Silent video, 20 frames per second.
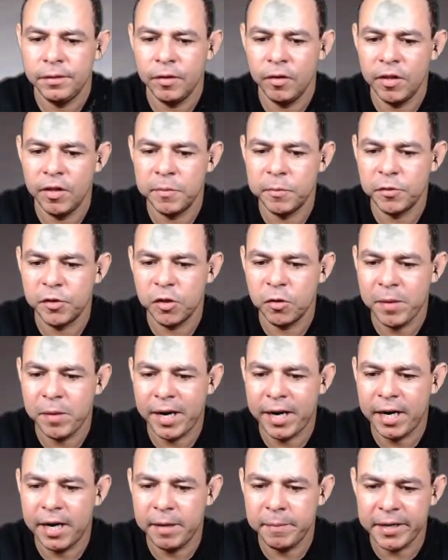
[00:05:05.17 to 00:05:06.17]
Eu lembro que tem uma
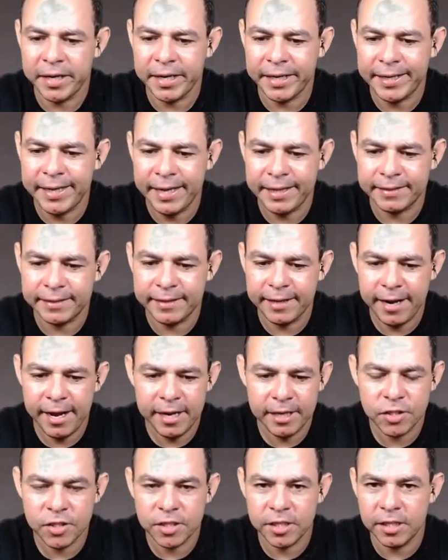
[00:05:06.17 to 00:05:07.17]
câmera aqui
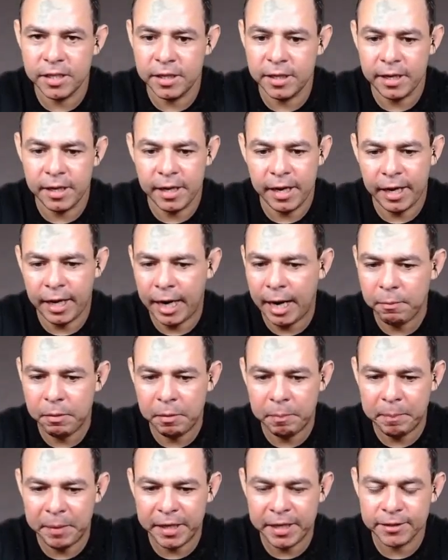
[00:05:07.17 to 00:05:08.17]
atrás que acaba
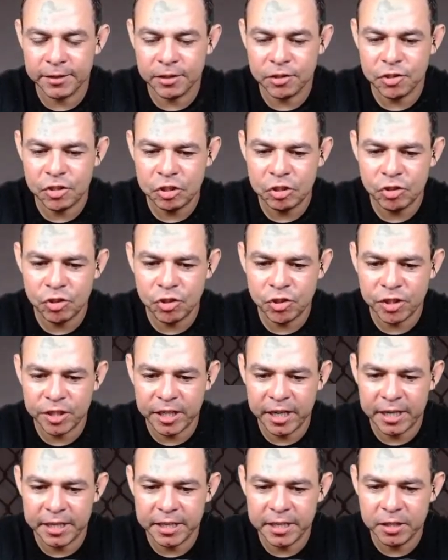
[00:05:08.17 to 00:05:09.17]
pegando a gente
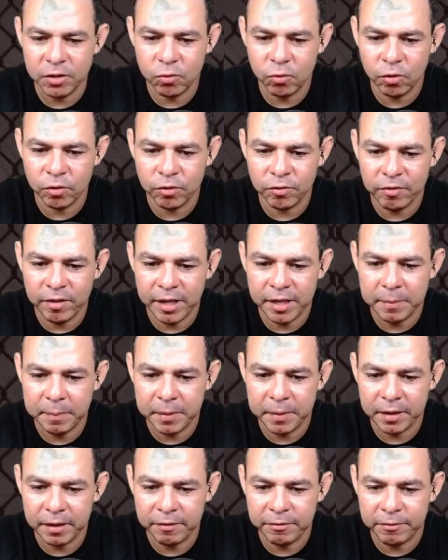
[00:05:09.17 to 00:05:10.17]
distraído quando vai ali
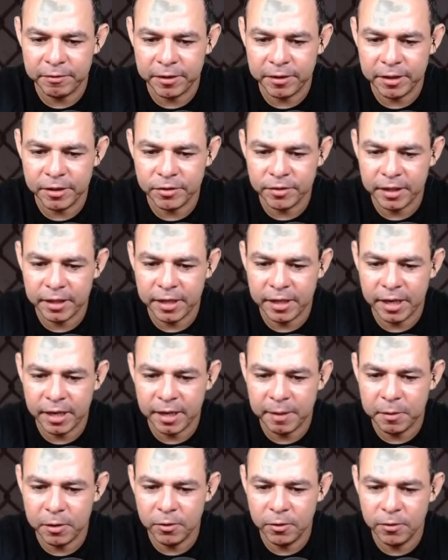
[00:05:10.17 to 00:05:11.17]
pela frente. Daqui tá a
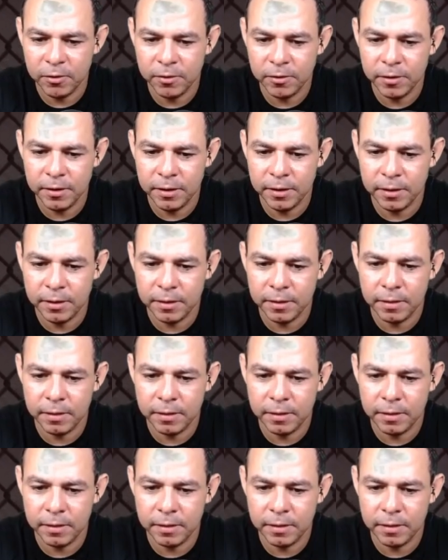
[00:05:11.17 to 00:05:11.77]
câmera. Oi!